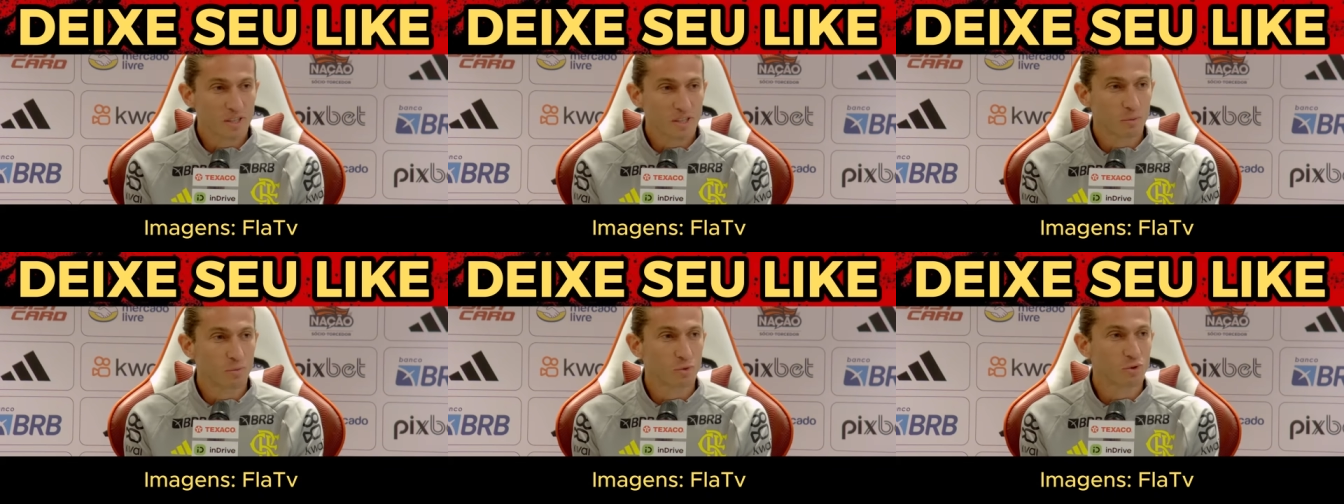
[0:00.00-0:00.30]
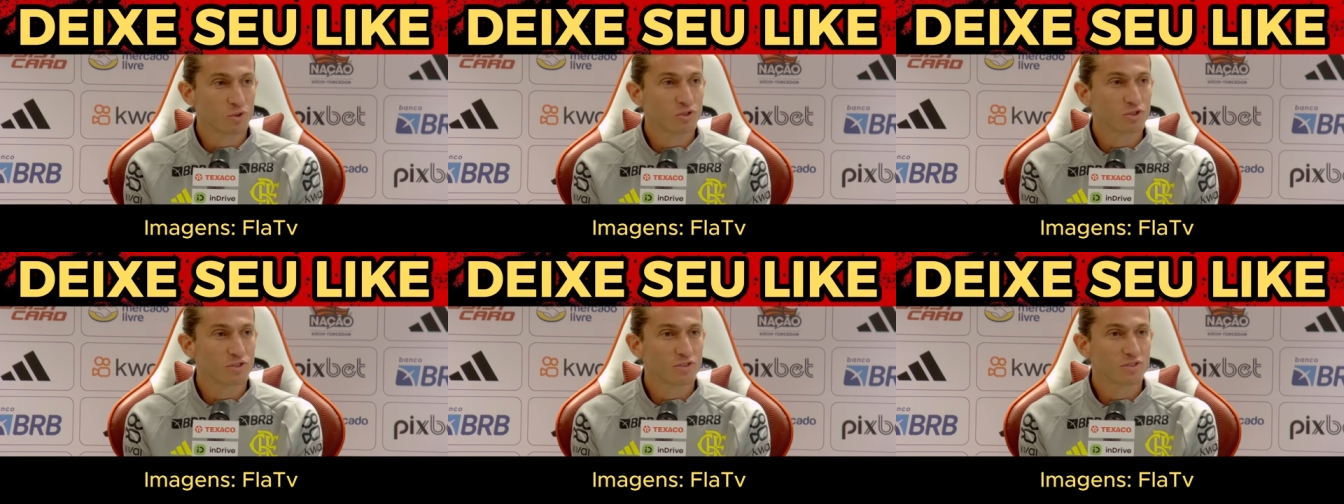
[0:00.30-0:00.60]

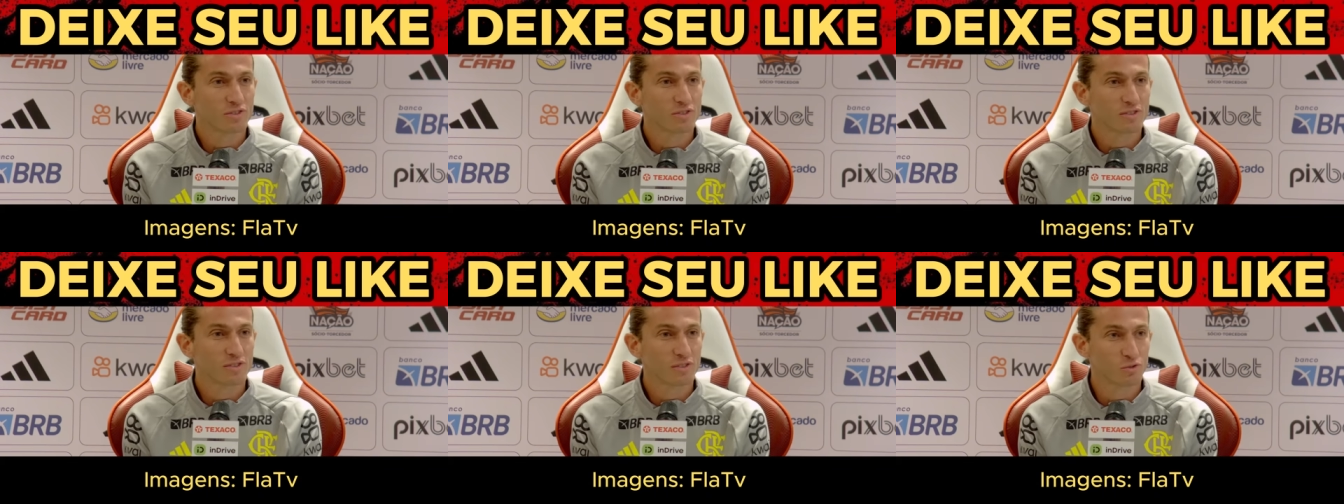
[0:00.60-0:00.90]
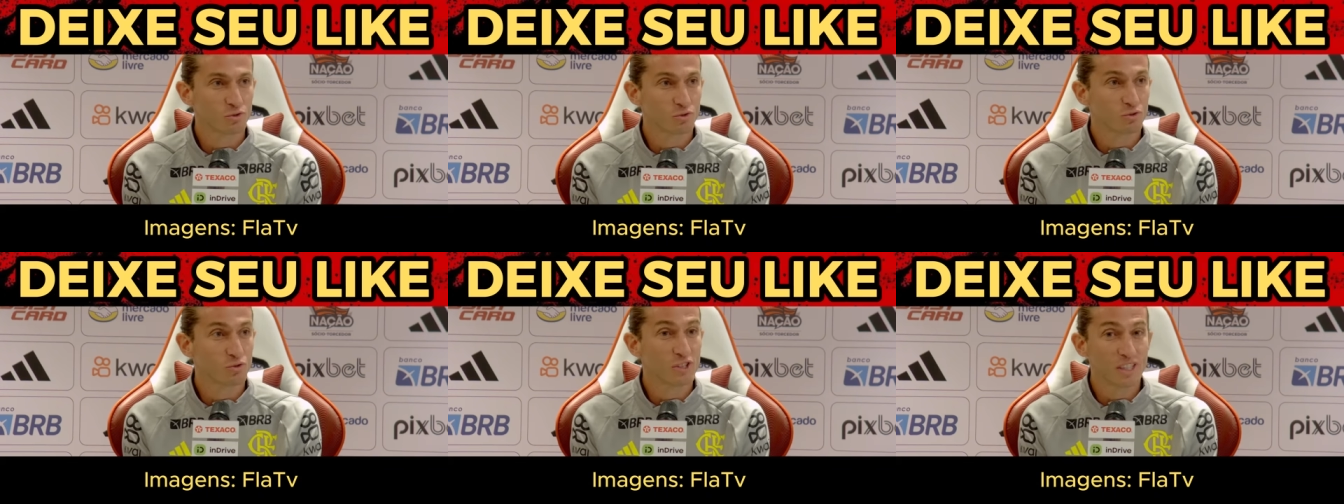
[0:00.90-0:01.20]
Precisamos
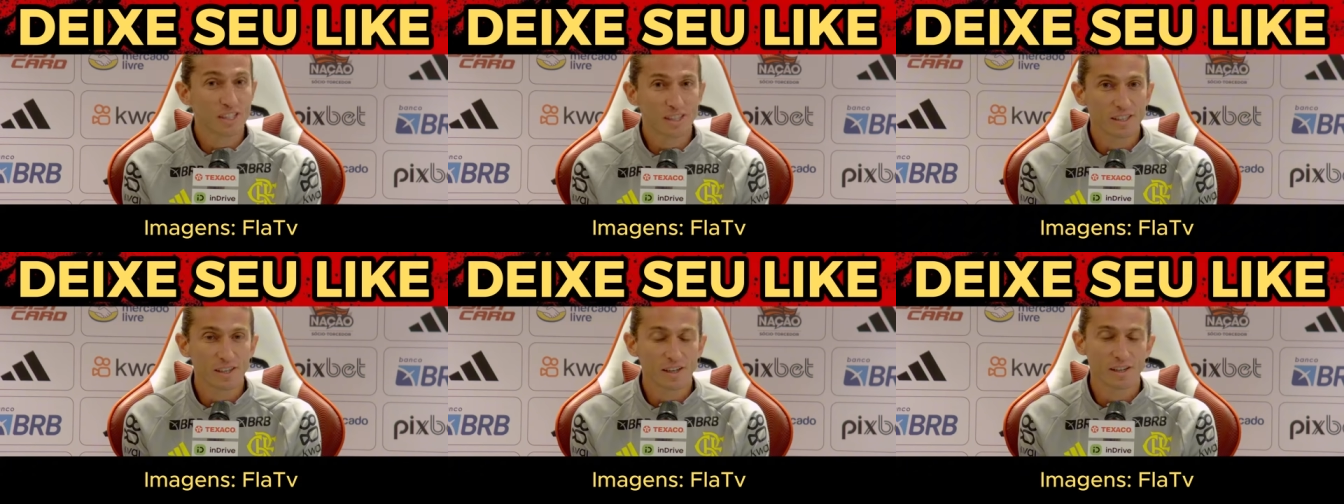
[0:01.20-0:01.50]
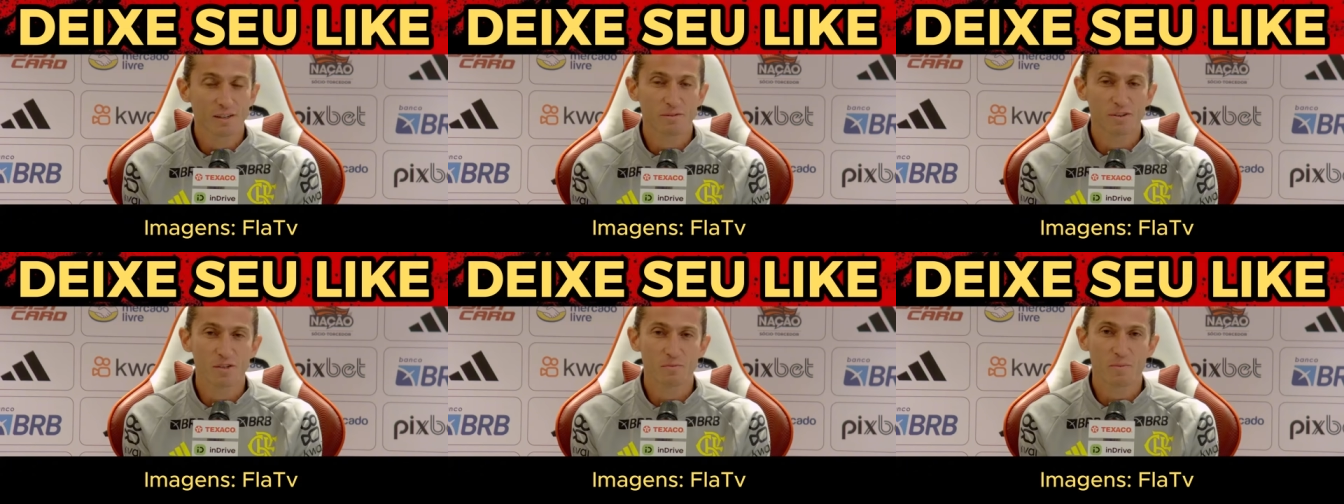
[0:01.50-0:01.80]
nos unir
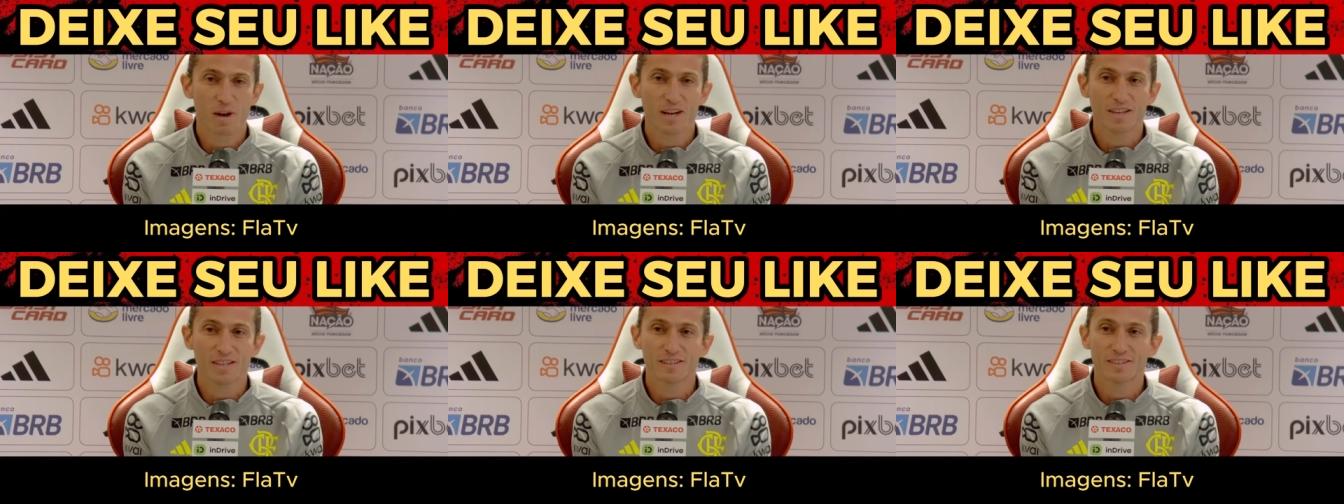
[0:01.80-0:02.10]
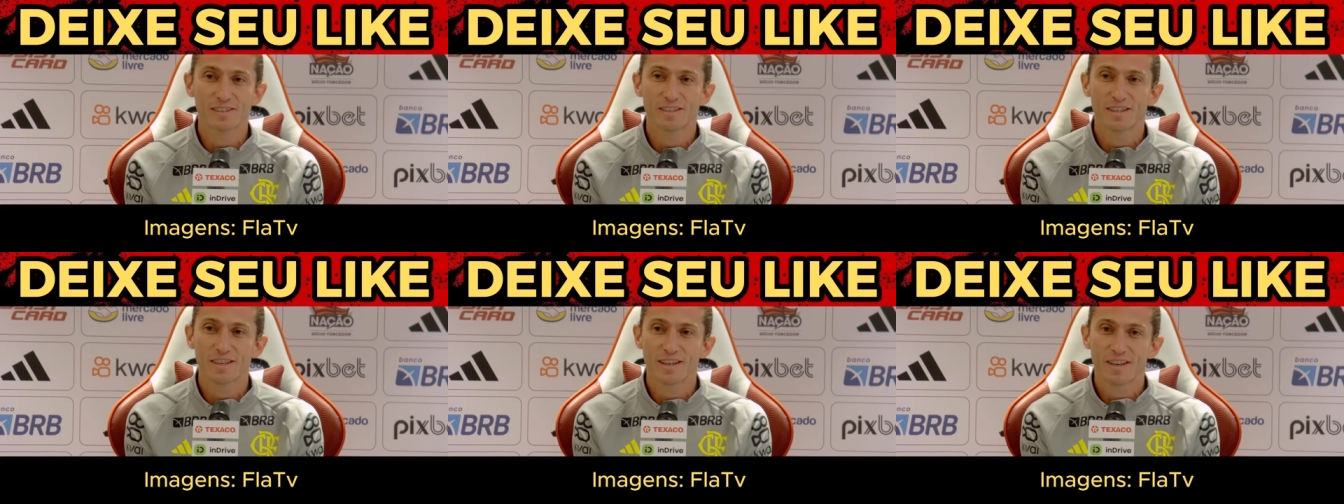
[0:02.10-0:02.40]
cada vez
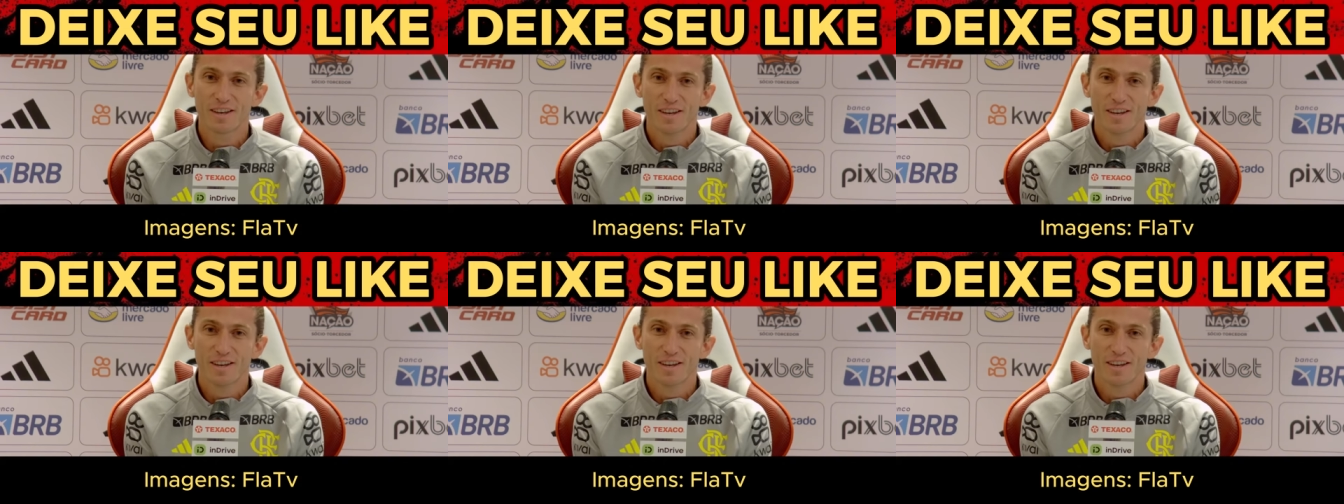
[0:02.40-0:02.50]
mais